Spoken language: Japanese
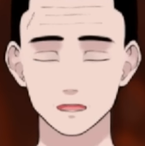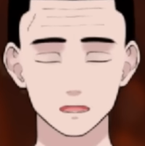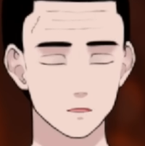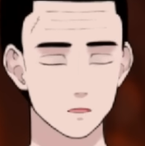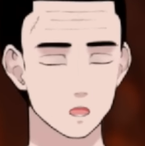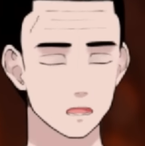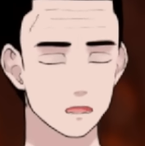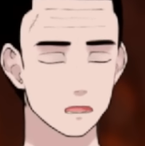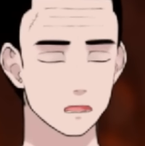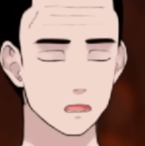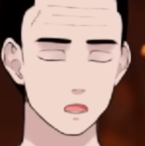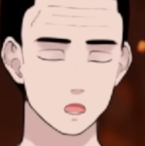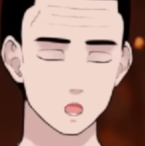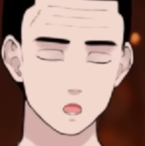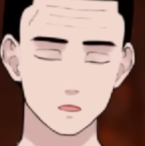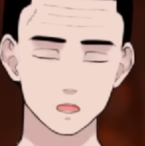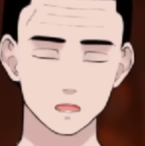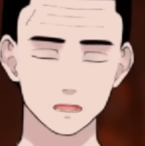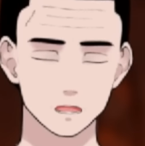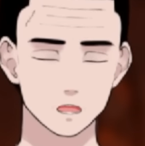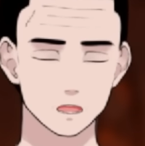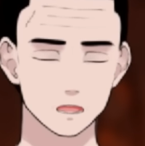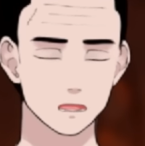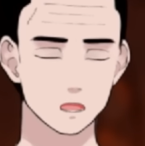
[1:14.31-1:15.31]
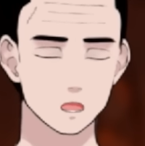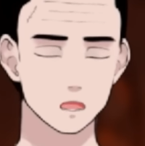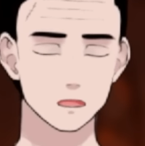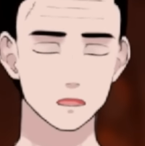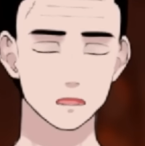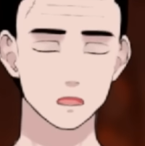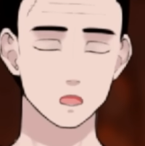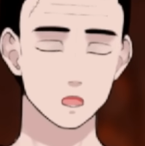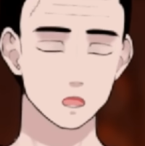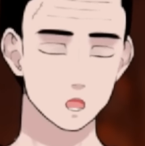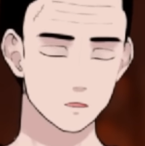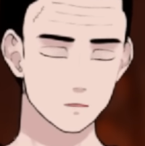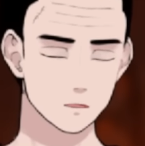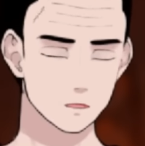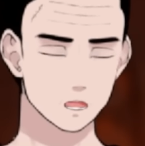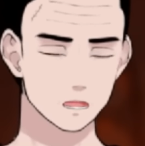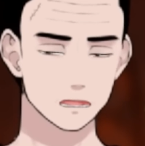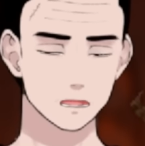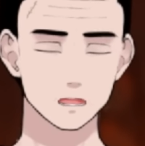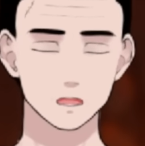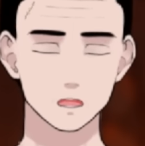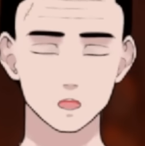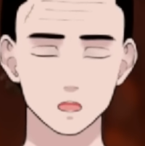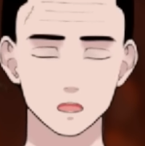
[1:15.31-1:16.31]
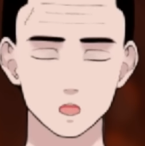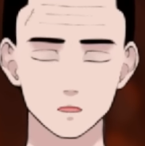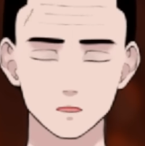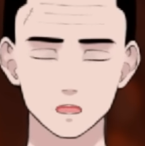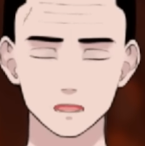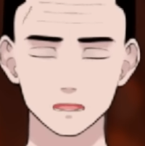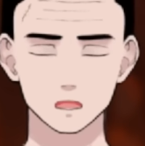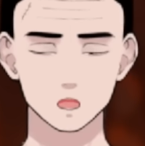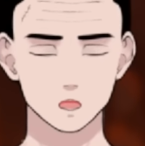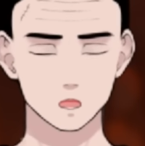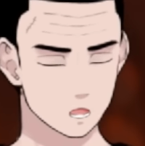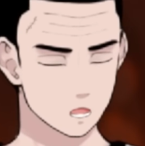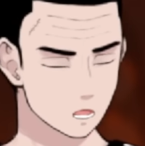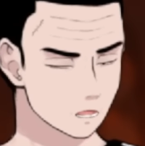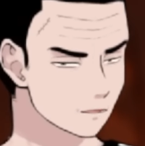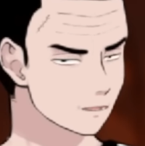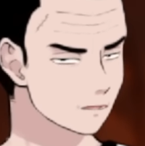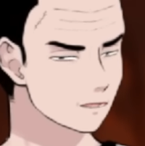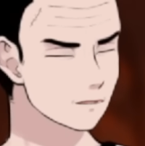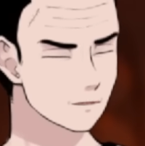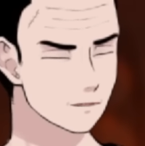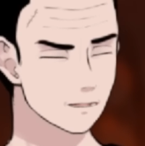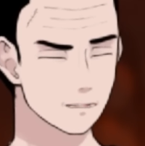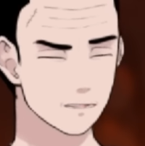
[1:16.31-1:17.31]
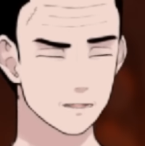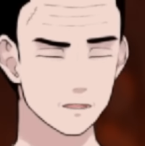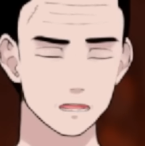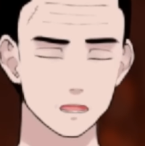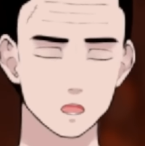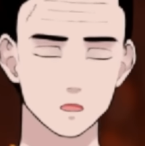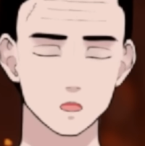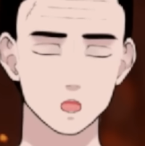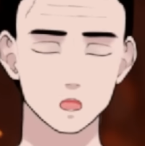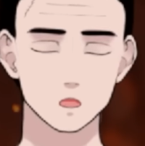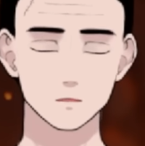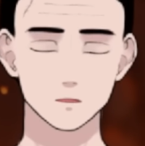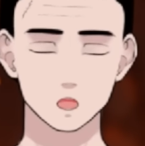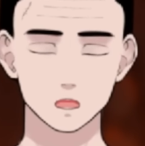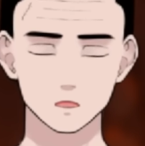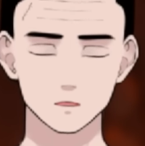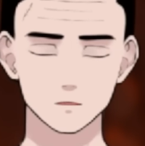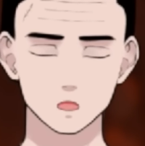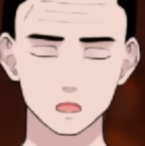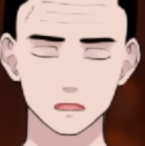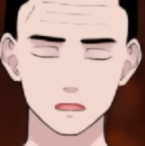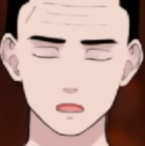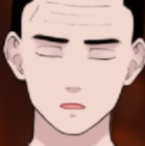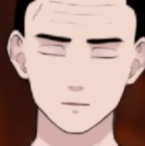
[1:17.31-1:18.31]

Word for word: 法廷で、法の裁きで、嘘をついてる女とか、